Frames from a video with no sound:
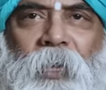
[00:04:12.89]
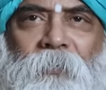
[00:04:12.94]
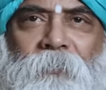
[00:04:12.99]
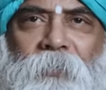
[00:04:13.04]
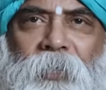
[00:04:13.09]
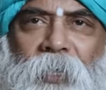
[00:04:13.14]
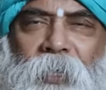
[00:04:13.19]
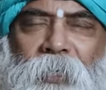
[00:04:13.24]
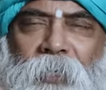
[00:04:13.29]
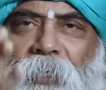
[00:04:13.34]

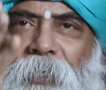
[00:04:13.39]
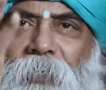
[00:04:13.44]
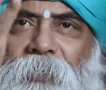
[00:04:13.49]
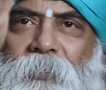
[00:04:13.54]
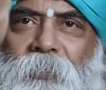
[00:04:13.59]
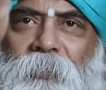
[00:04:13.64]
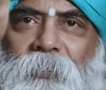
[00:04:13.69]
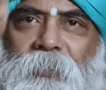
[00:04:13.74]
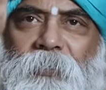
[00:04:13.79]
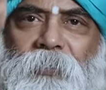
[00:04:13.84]
அவன்
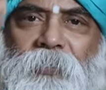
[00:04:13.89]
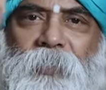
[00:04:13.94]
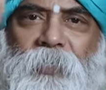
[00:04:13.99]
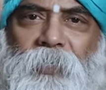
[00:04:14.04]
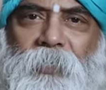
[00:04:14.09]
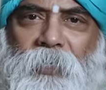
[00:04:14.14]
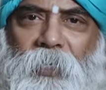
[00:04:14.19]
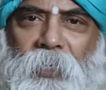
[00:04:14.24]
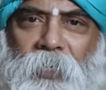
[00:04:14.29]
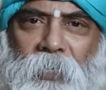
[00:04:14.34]
அங்கேருந்து
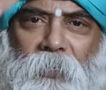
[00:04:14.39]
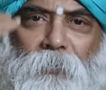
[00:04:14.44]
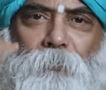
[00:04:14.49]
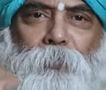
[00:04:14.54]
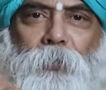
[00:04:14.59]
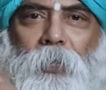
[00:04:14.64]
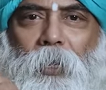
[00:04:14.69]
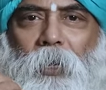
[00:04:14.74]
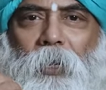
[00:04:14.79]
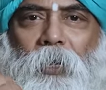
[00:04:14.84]
சிக்னல்
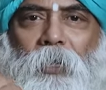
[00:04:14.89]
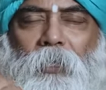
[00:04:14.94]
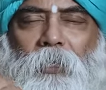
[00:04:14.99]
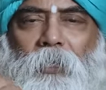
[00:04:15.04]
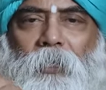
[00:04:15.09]
அனுப்புகிறான்